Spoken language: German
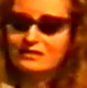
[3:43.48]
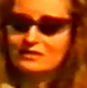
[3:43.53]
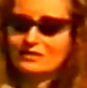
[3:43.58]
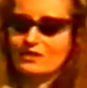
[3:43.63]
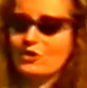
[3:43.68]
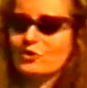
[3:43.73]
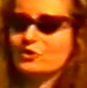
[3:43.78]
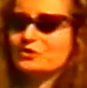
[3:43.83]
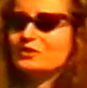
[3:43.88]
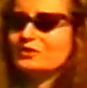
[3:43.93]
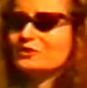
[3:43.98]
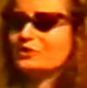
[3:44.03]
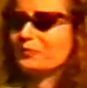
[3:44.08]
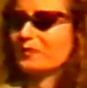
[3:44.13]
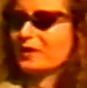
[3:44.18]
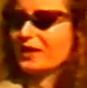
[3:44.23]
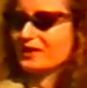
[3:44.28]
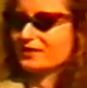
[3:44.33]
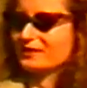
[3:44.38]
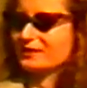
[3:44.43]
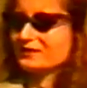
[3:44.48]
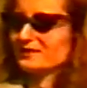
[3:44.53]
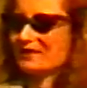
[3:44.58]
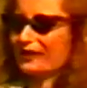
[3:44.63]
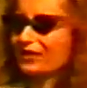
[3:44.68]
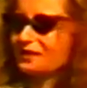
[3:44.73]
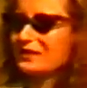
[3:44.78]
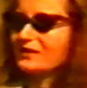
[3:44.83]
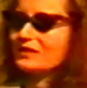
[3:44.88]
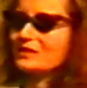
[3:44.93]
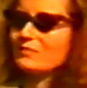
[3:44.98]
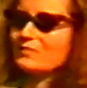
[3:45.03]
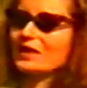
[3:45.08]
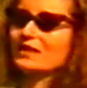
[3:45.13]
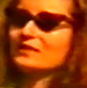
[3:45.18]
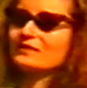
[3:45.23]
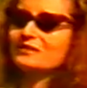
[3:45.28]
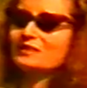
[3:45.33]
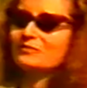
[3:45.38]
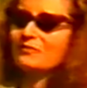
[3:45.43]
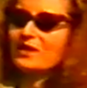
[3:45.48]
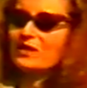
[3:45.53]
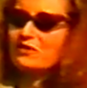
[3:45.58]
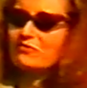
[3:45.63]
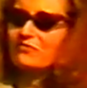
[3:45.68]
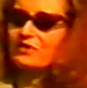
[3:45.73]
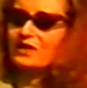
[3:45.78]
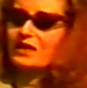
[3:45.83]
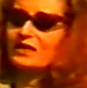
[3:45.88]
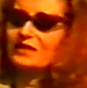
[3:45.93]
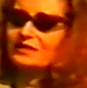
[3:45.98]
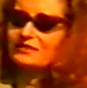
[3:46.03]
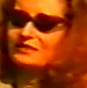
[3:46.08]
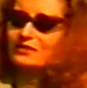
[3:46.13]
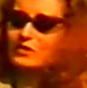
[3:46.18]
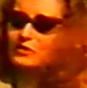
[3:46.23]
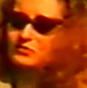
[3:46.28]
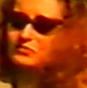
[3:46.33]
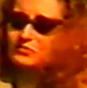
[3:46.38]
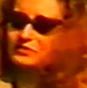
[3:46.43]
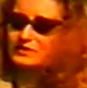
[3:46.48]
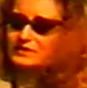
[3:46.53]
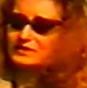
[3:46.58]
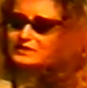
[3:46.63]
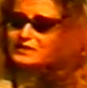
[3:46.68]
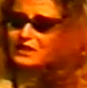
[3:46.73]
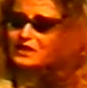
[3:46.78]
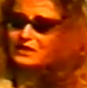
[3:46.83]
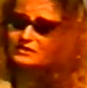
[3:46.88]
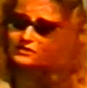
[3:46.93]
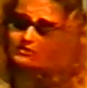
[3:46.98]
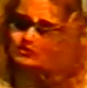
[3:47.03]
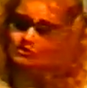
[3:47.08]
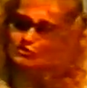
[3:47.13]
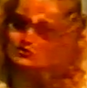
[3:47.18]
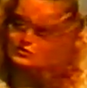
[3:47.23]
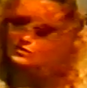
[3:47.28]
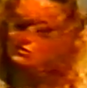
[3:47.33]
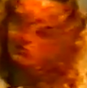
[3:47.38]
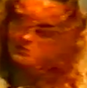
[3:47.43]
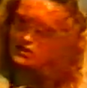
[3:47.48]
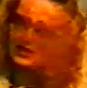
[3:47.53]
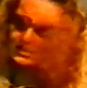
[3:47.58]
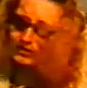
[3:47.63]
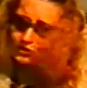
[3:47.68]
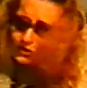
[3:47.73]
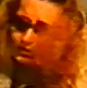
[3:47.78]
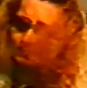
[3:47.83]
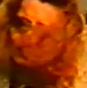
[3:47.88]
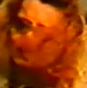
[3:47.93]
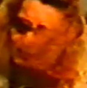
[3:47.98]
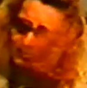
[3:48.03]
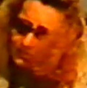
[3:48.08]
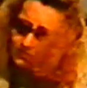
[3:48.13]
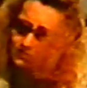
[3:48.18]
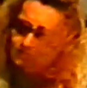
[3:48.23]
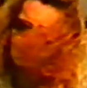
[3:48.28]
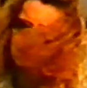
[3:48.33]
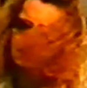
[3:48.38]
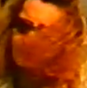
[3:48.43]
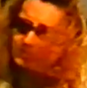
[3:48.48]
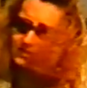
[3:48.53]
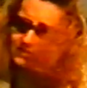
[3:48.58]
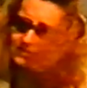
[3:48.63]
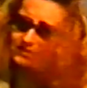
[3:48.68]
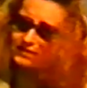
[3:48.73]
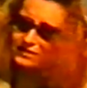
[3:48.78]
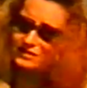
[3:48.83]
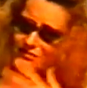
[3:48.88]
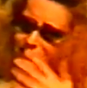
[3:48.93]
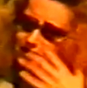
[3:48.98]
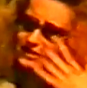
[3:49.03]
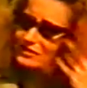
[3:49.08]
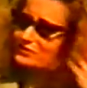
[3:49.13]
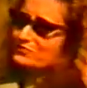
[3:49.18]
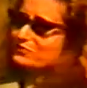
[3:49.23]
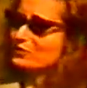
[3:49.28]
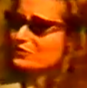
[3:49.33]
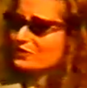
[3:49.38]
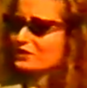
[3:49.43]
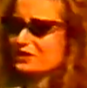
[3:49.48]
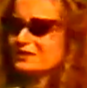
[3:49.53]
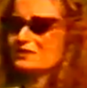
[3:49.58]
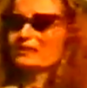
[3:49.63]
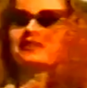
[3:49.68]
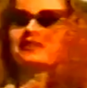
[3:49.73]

Titel der Ausgesperrten ist eigentlich gemeint als Paraphrase auf das Sartre-Stück bei geschlossenen Türen. Das ist diese Metaphorik